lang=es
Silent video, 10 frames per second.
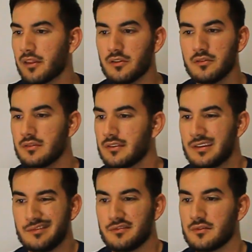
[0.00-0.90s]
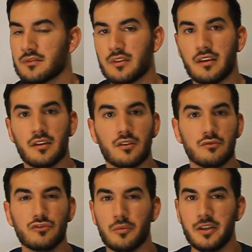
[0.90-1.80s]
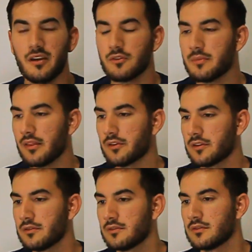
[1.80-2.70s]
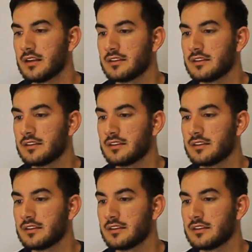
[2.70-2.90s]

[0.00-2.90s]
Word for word: perdón, con un dominio abrumador.